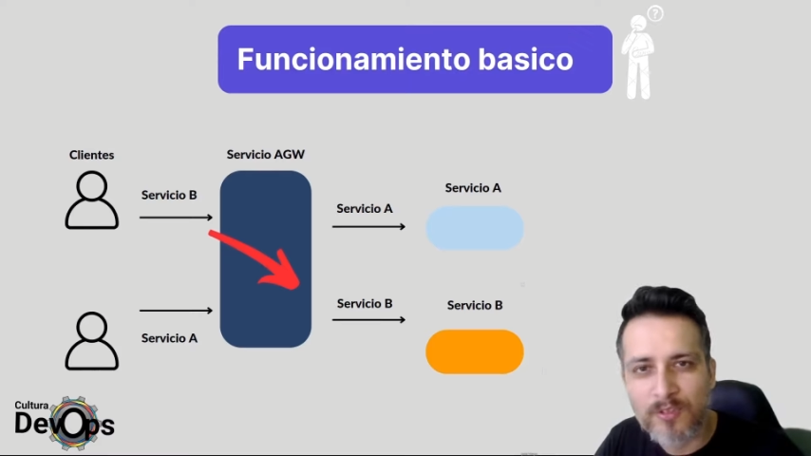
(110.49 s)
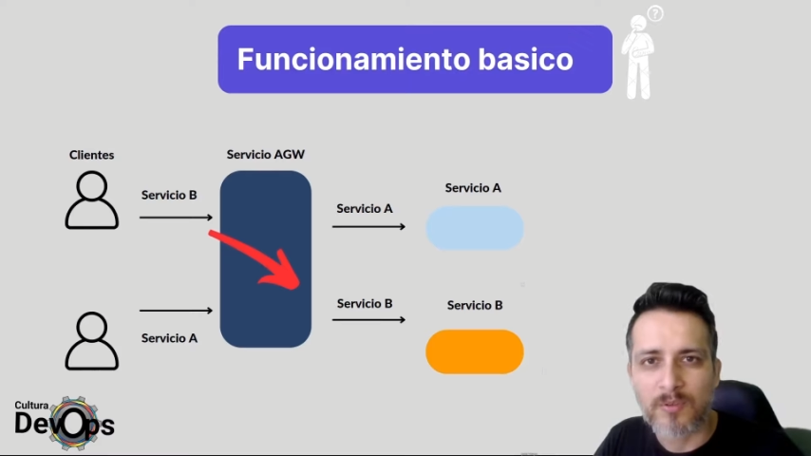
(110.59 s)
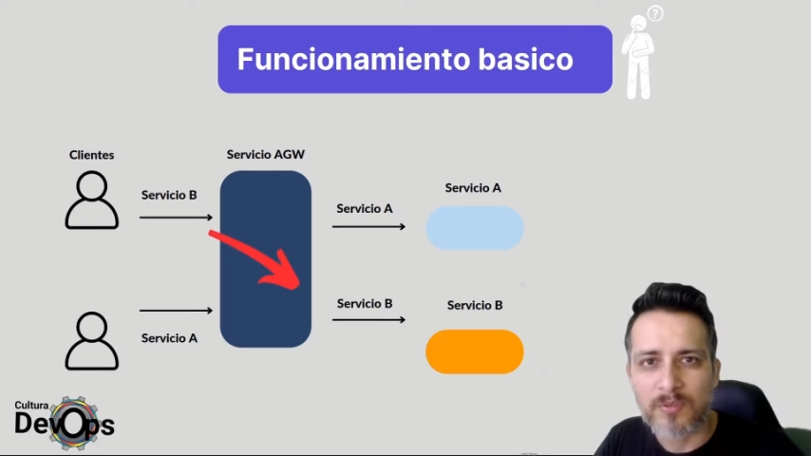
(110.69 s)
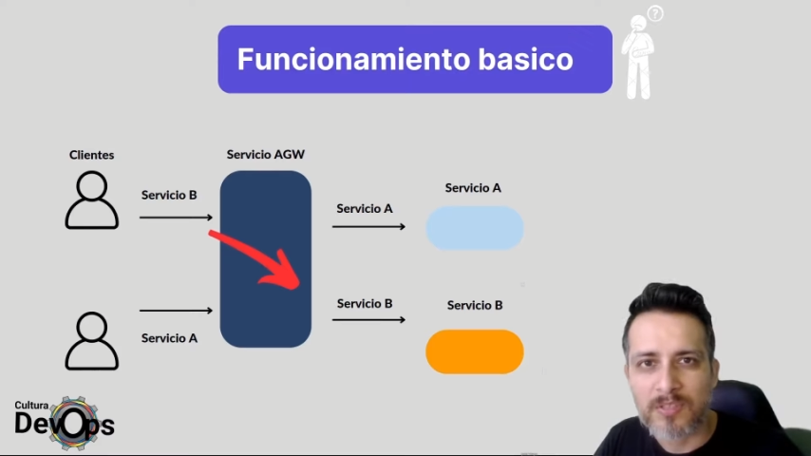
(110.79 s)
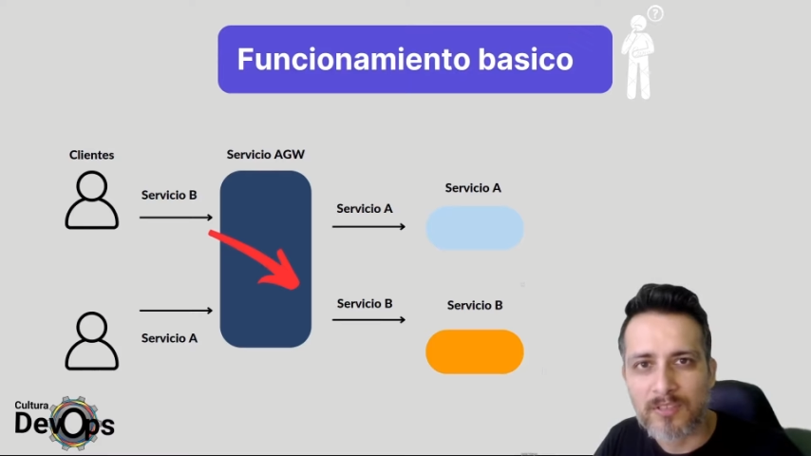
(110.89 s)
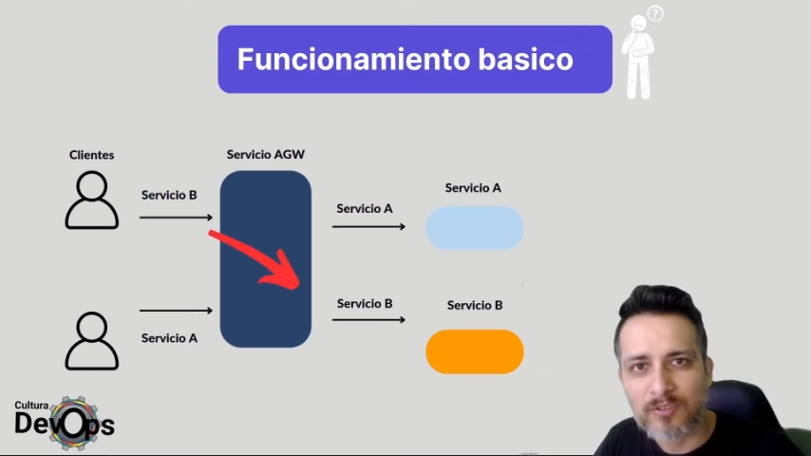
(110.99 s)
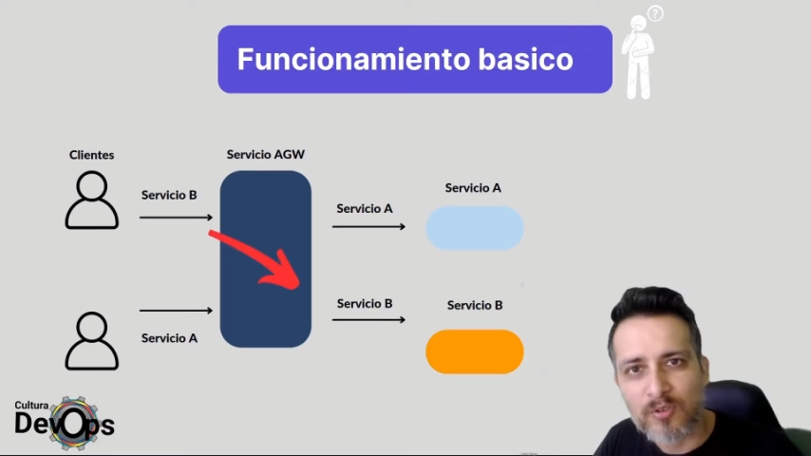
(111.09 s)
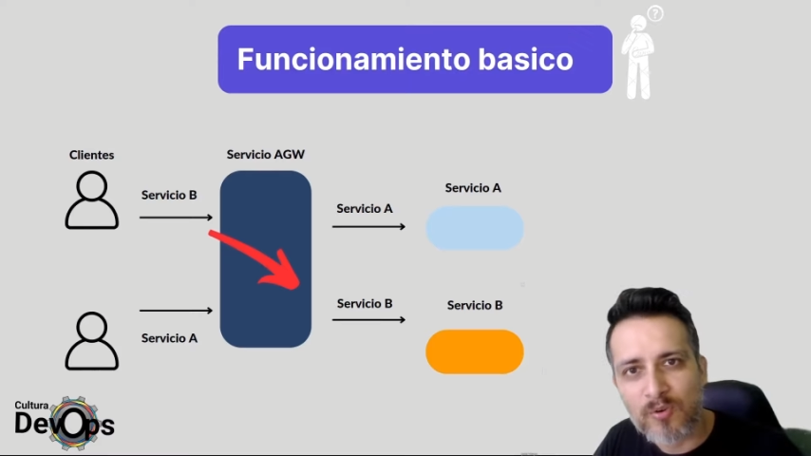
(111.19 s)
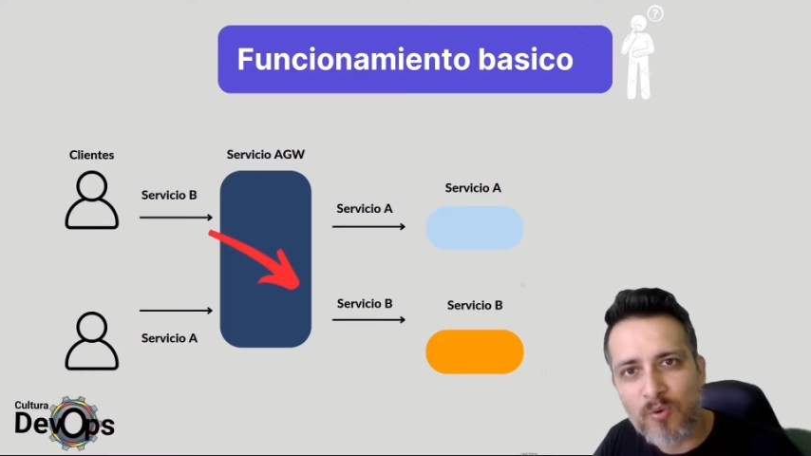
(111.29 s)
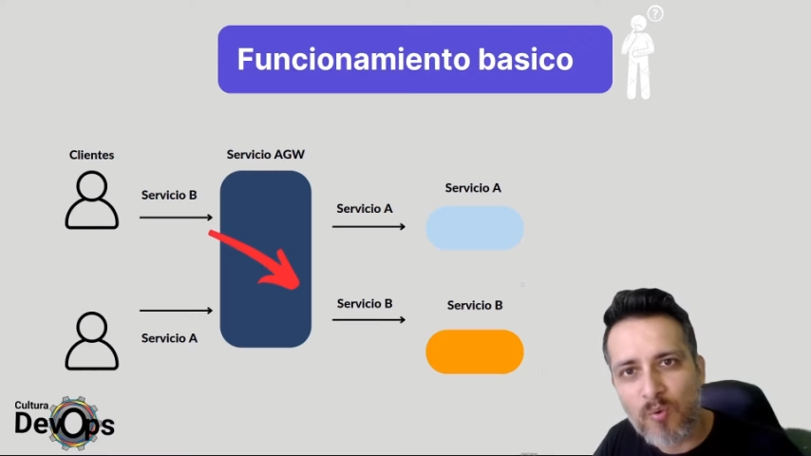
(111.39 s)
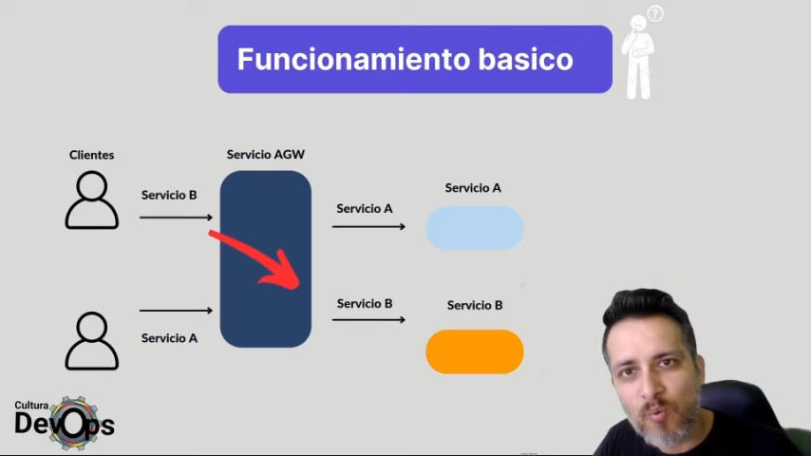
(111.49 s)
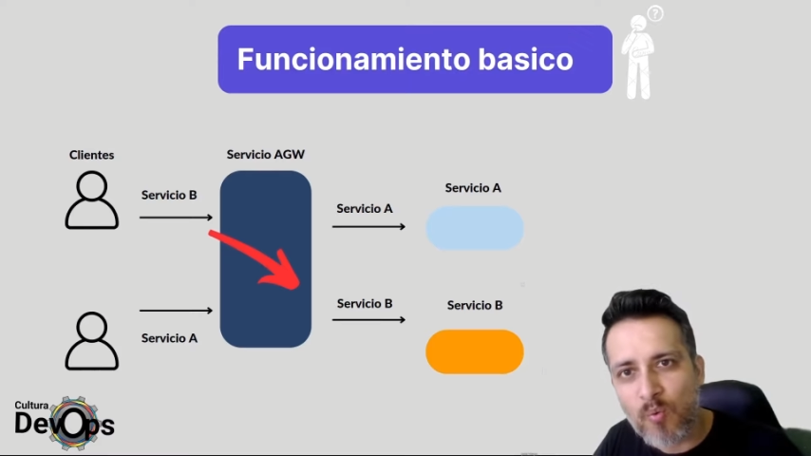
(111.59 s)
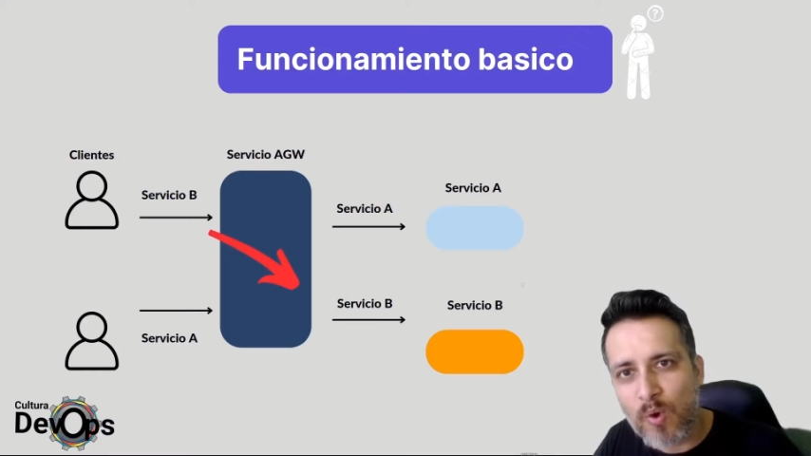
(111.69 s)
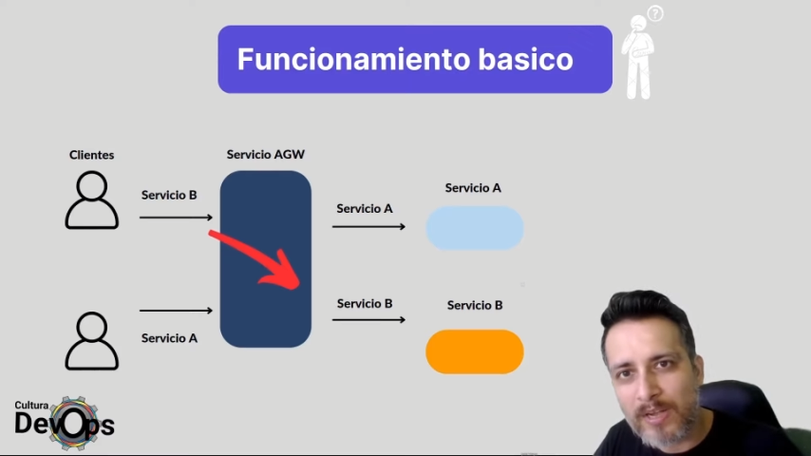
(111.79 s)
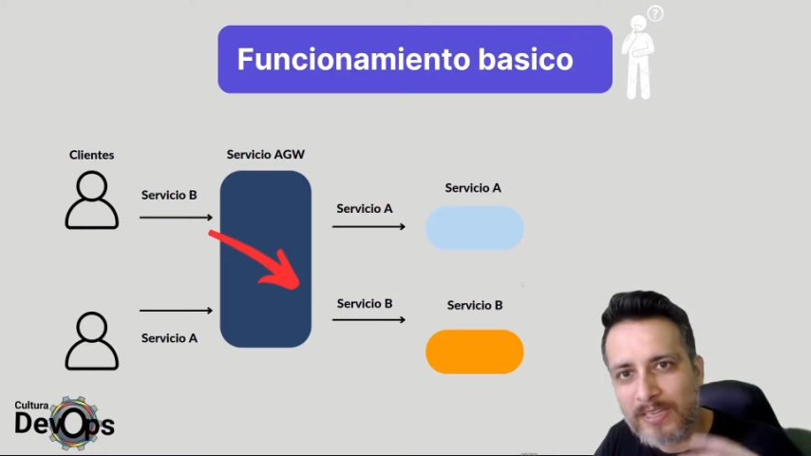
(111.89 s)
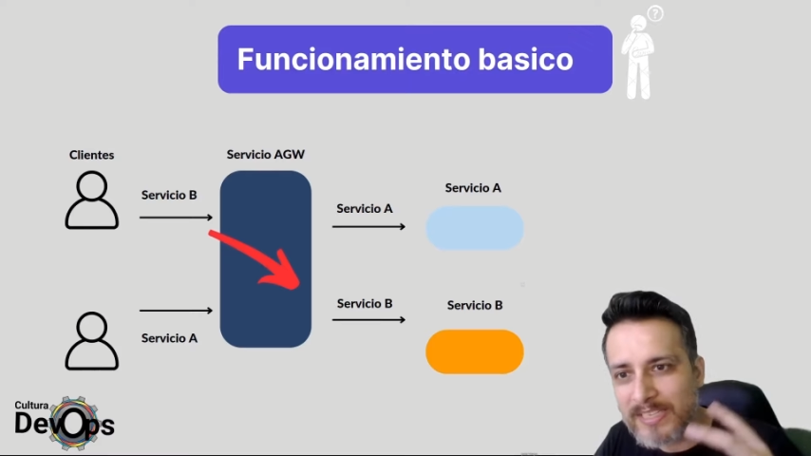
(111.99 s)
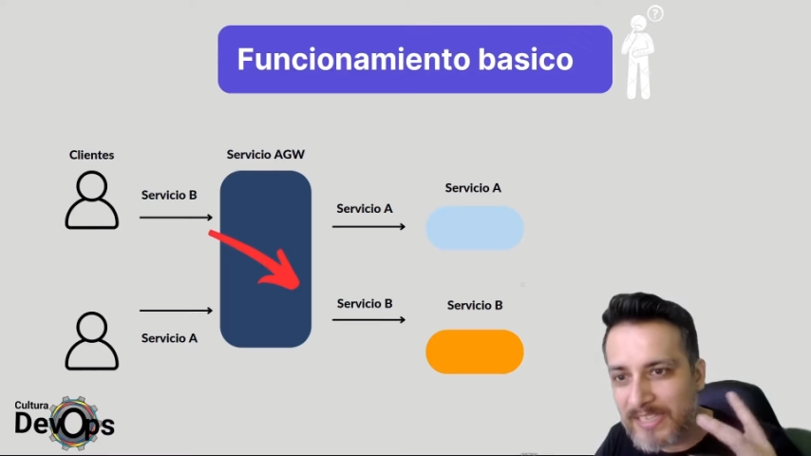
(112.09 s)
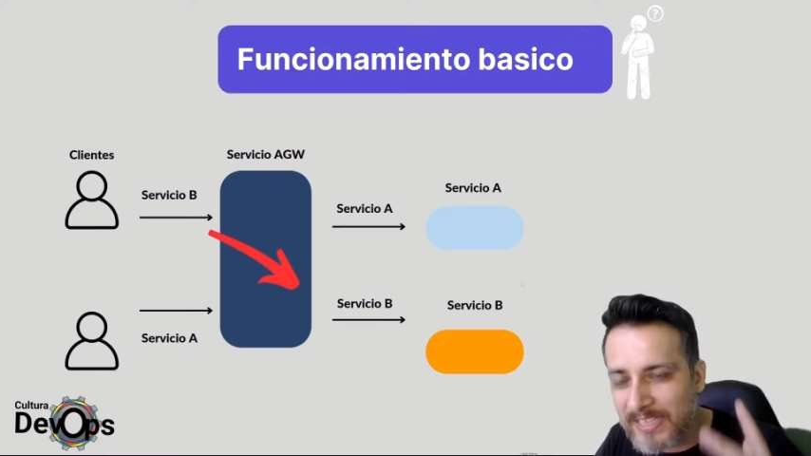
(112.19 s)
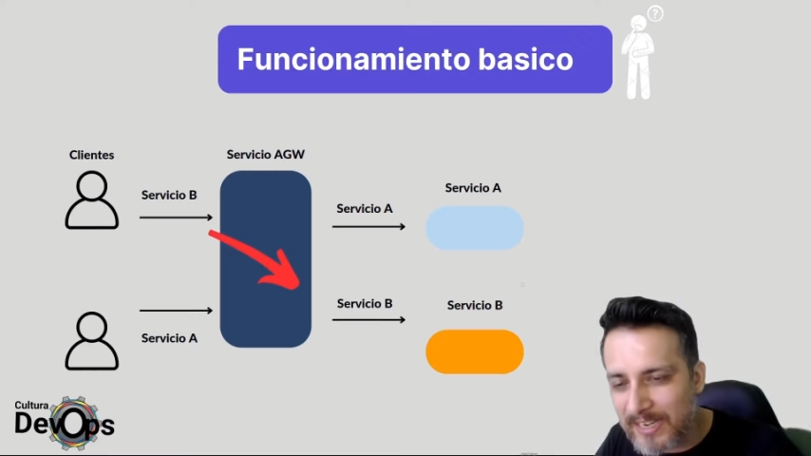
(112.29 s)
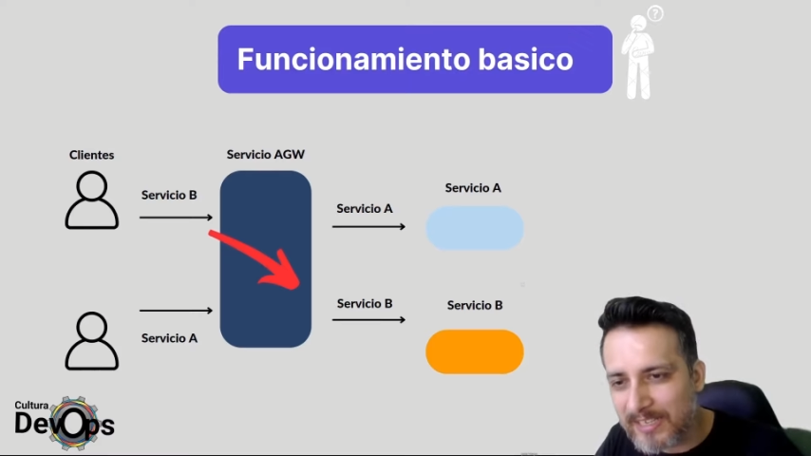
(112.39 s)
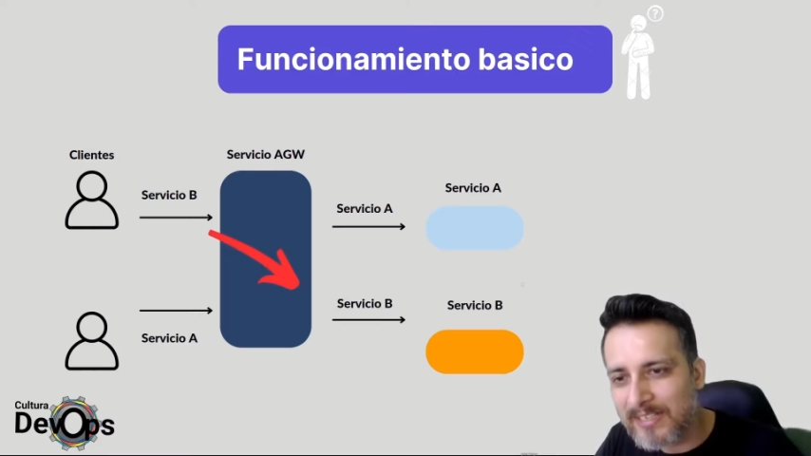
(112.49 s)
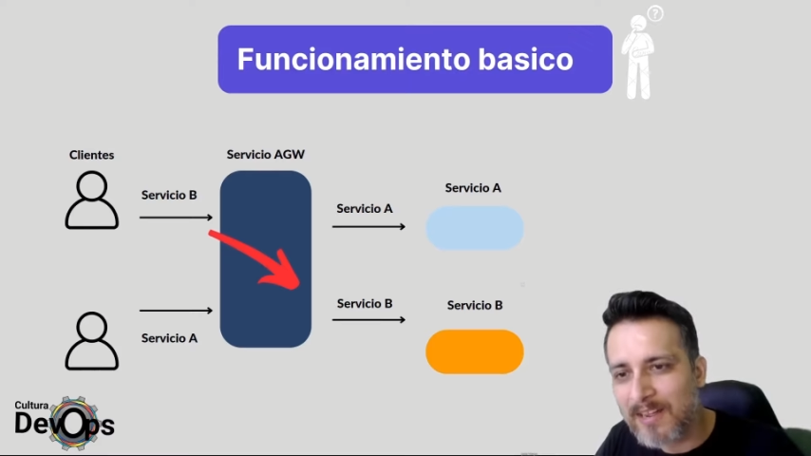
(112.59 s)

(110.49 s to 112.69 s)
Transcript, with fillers: usando cualquier